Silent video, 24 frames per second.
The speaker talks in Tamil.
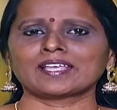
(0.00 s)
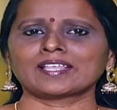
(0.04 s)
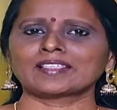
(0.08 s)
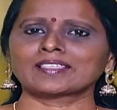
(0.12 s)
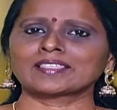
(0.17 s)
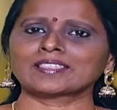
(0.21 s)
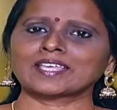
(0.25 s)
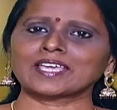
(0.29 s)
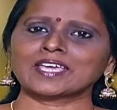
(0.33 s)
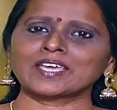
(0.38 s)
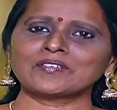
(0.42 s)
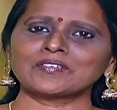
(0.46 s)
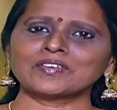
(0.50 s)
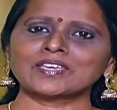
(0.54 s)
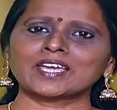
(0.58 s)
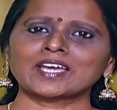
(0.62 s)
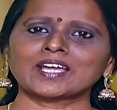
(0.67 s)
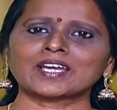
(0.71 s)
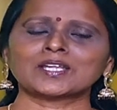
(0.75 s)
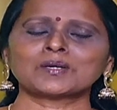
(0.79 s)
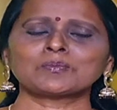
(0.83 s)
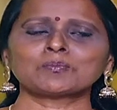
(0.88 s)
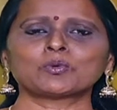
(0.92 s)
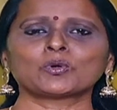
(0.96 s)

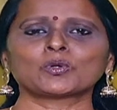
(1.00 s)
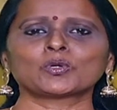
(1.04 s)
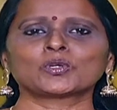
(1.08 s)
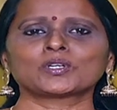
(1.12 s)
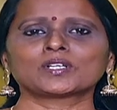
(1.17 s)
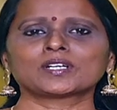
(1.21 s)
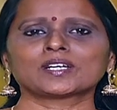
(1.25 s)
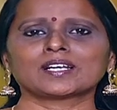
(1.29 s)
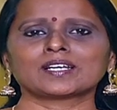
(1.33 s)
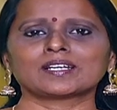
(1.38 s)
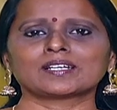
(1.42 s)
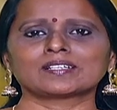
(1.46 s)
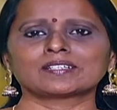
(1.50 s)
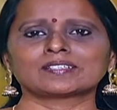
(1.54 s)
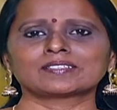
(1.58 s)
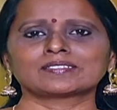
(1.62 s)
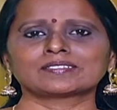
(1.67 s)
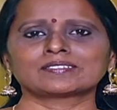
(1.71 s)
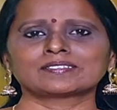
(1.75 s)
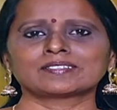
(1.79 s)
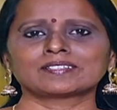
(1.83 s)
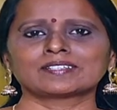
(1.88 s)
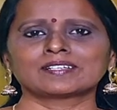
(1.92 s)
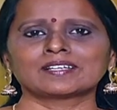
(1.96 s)
தேவையான பொருட்கள்
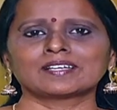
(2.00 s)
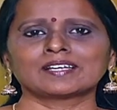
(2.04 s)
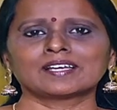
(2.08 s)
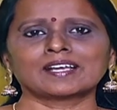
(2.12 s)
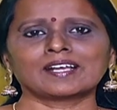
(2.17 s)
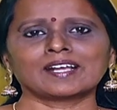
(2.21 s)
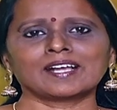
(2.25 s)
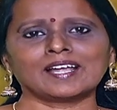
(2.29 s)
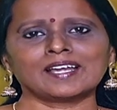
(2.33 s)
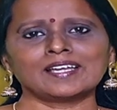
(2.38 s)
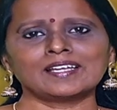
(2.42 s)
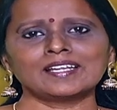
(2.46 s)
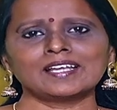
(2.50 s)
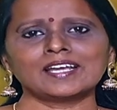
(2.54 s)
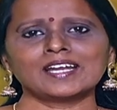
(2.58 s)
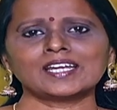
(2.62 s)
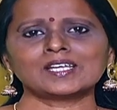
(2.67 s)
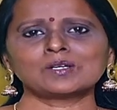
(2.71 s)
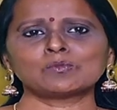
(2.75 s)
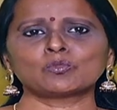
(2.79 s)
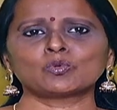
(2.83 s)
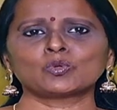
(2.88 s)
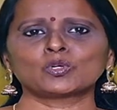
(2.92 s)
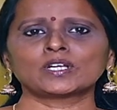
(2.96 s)
கல்யாண
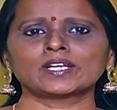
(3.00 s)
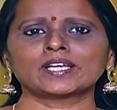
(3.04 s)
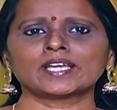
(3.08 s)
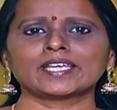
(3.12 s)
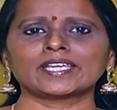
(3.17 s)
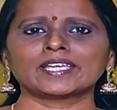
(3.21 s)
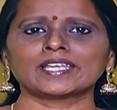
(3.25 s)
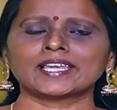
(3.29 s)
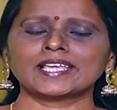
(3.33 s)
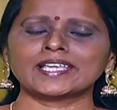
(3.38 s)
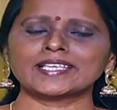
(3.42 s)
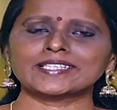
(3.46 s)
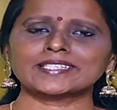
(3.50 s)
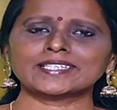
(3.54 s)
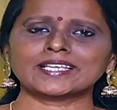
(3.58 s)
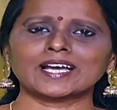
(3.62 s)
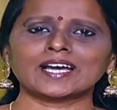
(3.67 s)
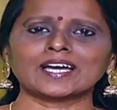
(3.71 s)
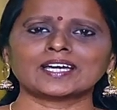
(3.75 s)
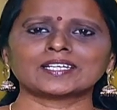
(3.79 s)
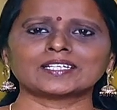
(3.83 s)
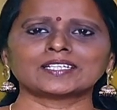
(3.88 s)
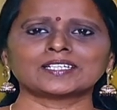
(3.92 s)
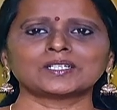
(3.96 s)
முருங்கை இலை
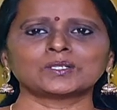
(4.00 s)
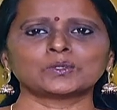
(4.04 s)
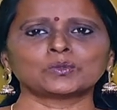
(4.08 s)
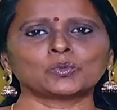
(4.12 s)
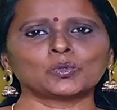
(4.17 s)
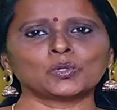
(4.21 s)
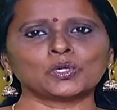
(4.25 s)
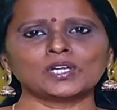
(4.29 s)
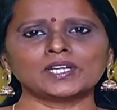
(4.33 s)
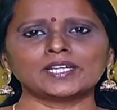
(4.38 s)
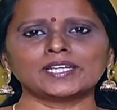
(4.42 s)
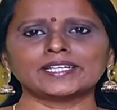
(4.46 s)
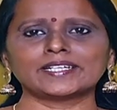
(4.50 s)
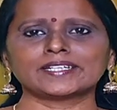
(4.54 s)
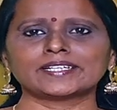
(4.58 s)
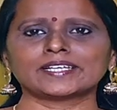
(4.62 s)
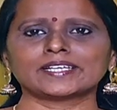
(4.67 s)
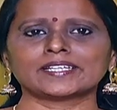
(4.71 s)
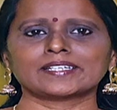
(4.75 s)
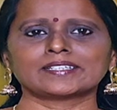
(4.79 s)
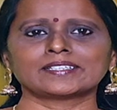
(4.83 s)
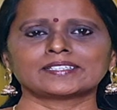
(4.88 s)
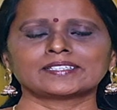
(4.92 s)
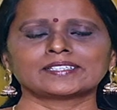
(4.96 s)
சாறு ஒரு லிட்டர்